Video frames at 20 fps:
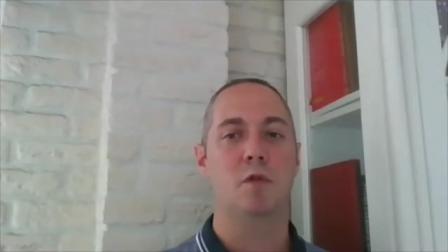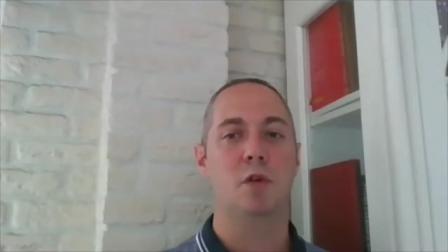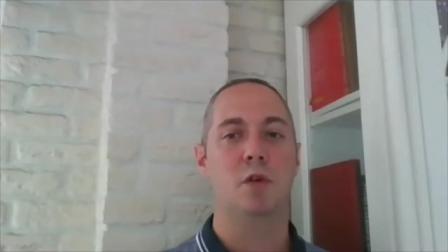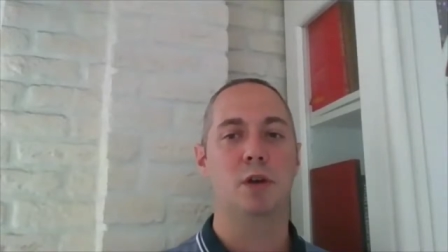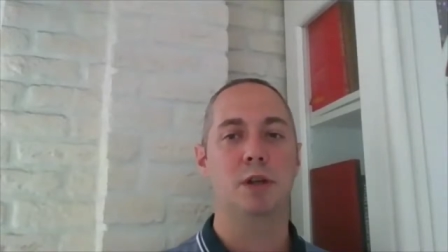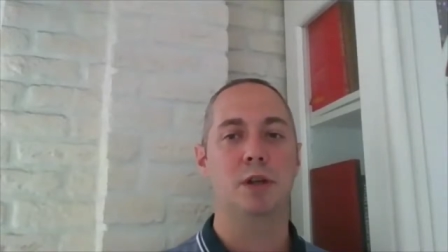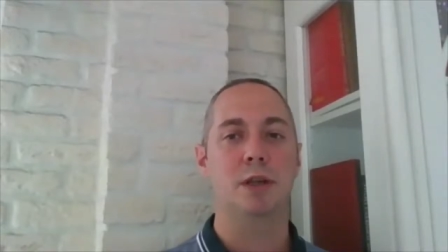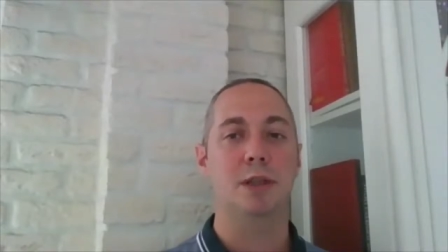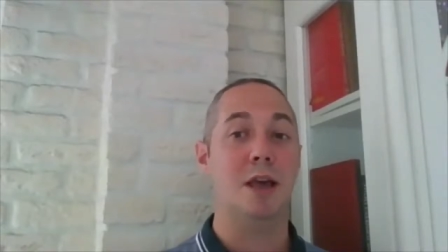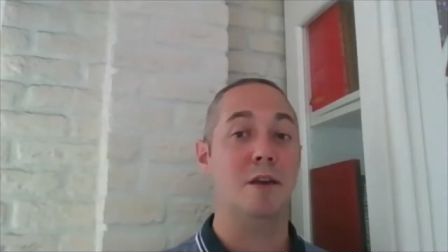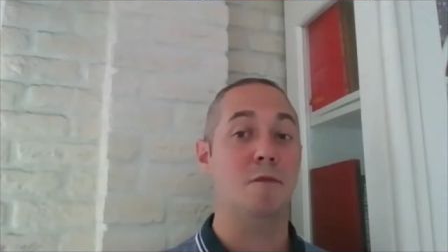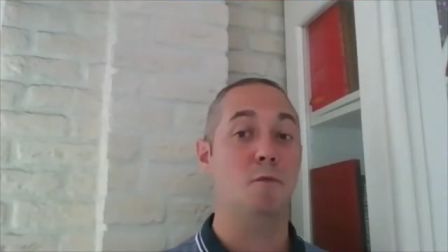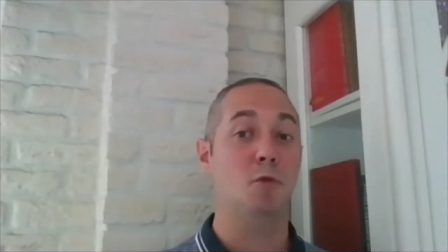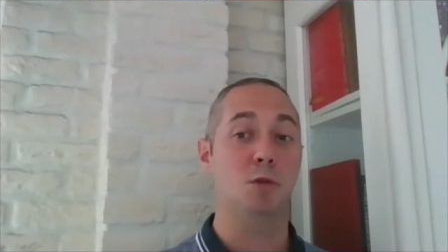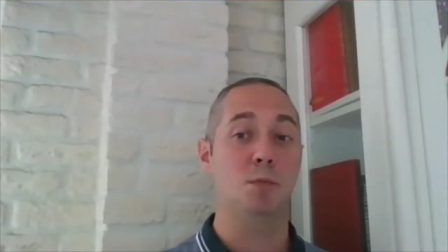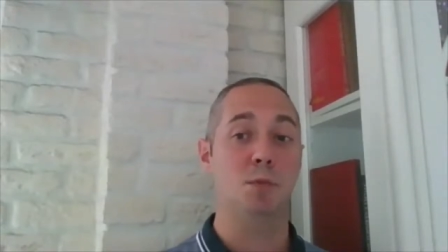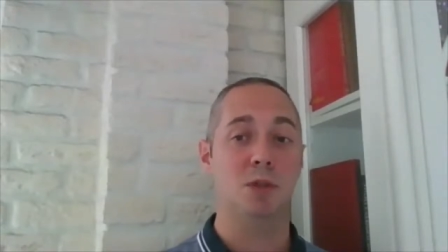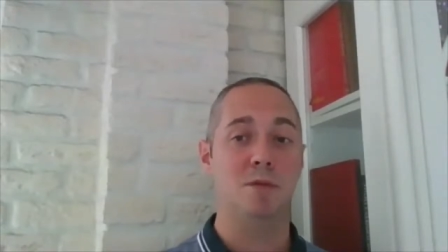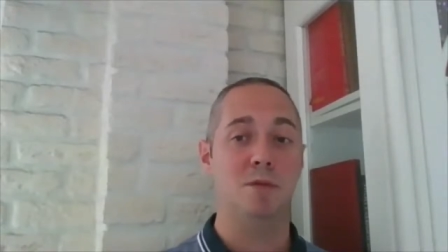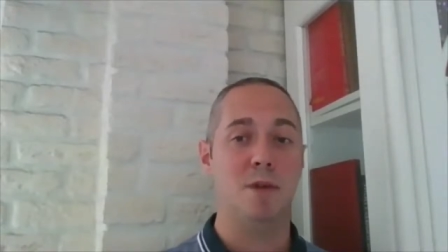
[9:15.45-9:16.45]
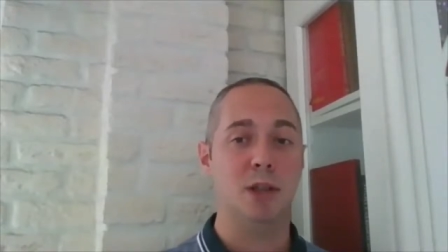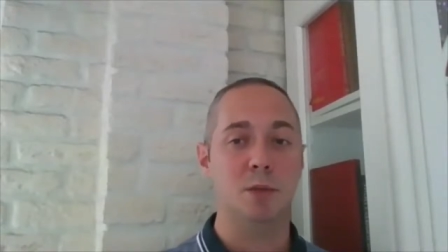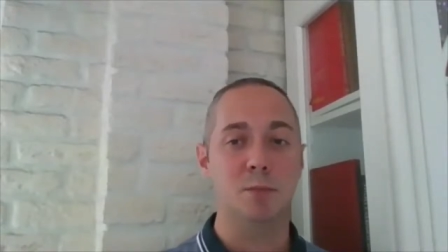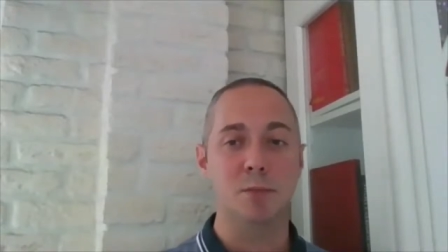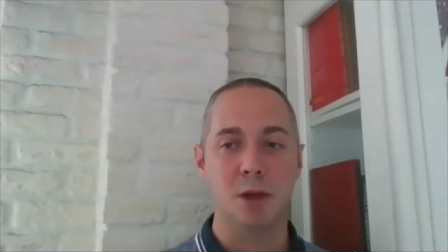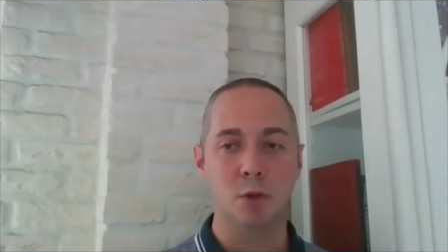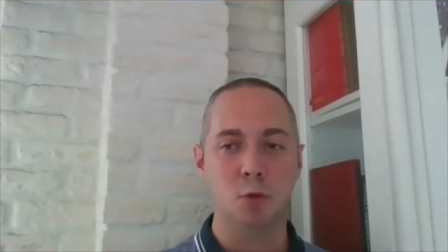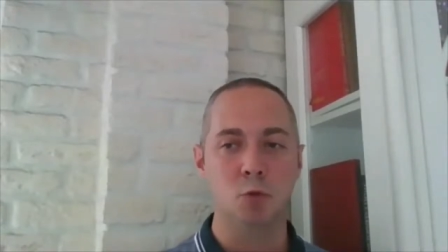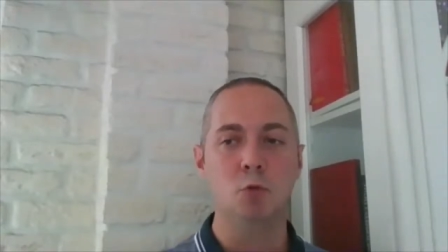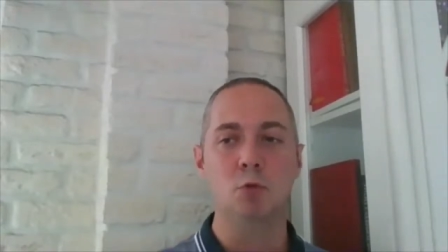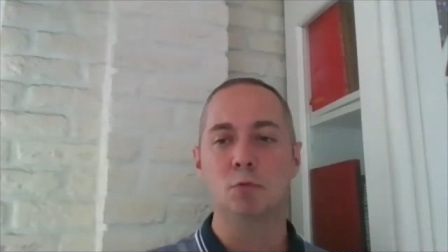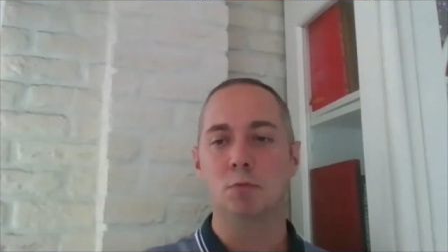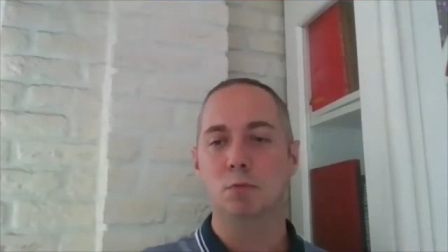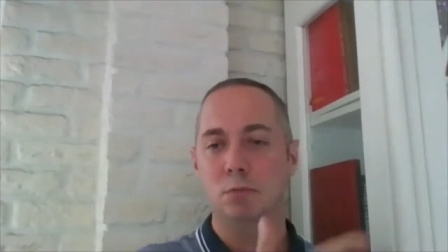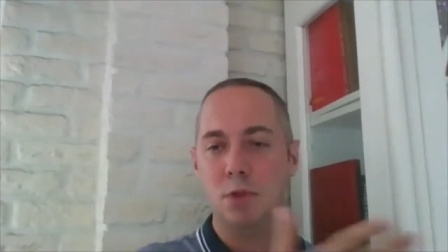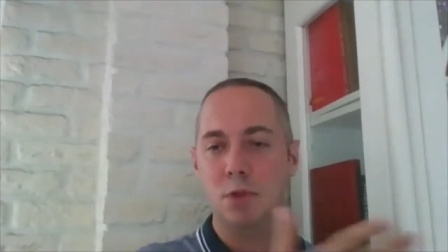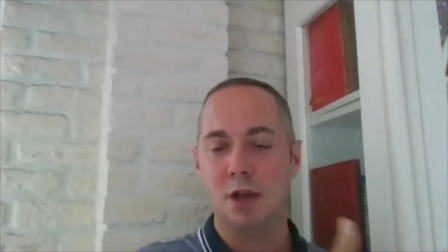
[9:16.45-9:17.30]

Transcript: в Китай в 1989 году.